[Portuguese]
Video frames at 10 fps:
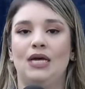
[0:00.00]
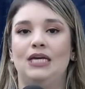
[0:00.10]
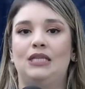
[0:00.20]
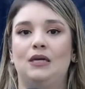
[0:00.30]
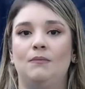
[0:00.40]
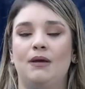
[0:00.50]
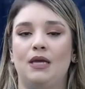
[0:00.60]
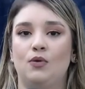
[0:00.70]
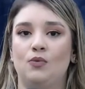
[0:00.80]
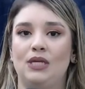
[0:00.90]
e
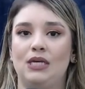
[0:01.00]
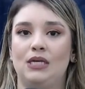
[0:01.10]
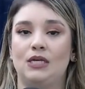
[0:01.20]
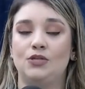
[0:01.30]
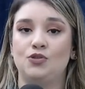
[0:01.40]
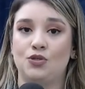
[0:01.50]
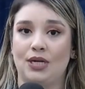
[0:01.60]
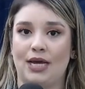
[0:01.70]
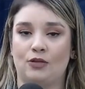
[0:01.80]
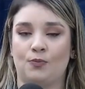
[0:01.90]
também o link
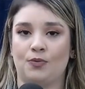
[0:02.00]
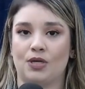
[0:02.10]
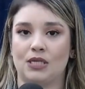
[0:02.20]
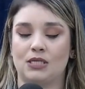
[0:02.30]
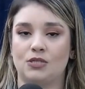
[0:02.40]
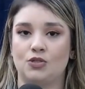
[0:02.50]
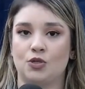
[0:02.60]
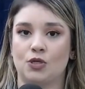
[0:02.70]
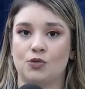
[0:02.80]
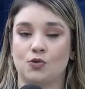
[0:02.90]
direto, porque essas
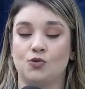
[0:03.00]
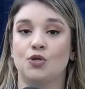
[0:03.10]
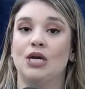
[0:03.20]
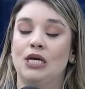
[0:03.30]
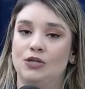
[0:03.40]
inscrições